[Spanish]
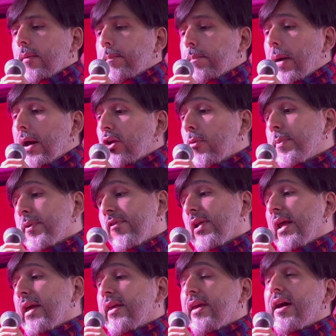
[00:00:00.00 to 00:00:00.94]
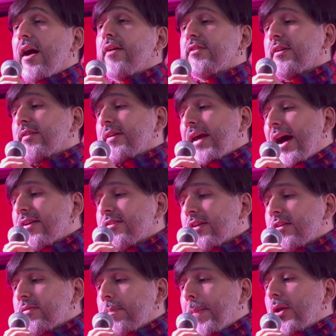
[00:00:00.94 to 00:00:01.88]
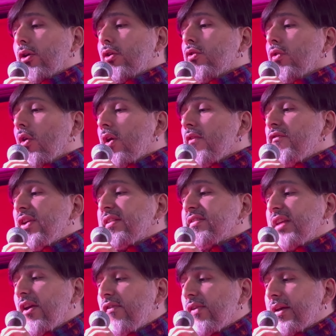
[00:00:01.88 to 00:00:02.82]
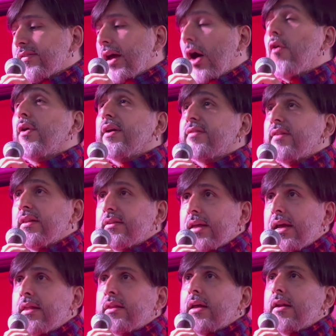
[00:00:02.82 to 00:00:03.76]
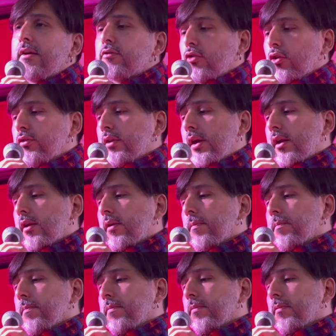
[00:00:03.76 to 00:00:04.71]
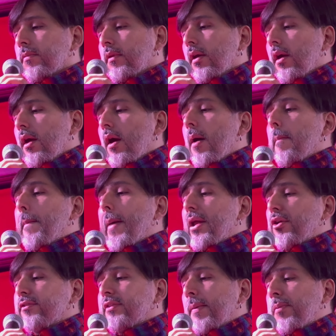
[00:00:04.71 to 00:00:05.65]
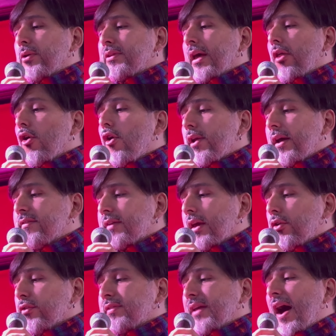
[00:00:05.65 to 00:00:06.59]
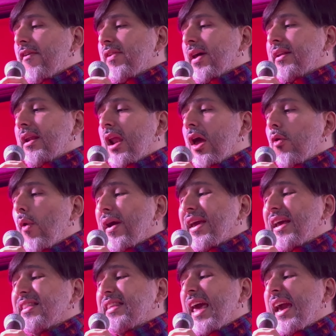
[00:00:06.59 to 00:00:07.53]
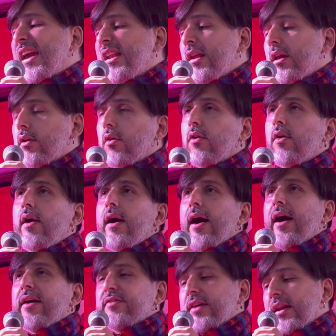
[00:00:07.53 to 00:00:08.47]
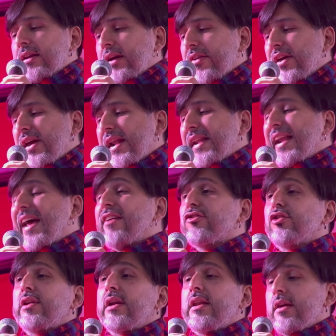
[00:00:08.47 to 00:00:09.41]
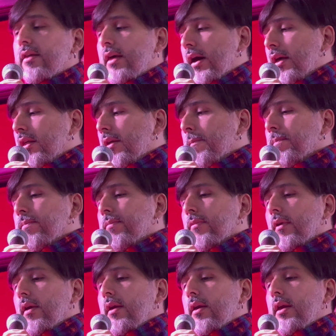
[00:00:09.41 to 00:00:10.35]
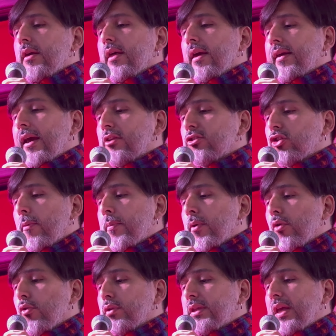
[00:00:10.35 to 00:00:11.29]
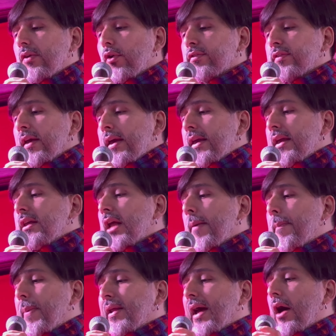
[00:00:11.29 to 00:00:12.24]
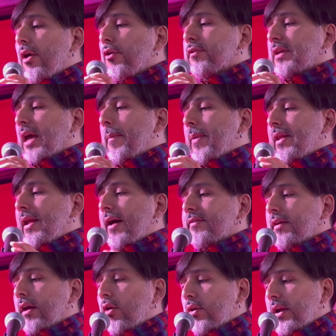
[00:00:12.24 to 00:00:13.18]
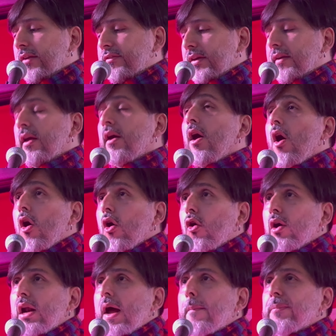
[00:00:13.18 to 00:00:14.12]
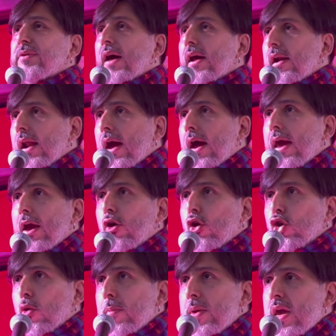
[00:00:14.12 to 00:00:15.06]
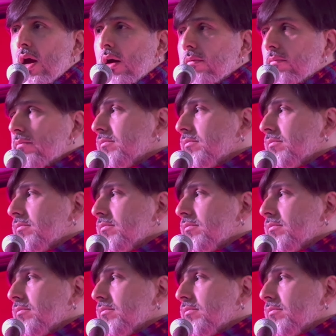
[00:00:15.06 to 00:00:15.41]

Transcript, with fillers: Manos privilegiadas y escasas, pero no invisibles aunque se intentan esconder. Manos explotadoras que nos hablan el lenguaje técnico acerca de racionalidad y de gestos productivos inesperados que amenazan con hacer colapsar la economía.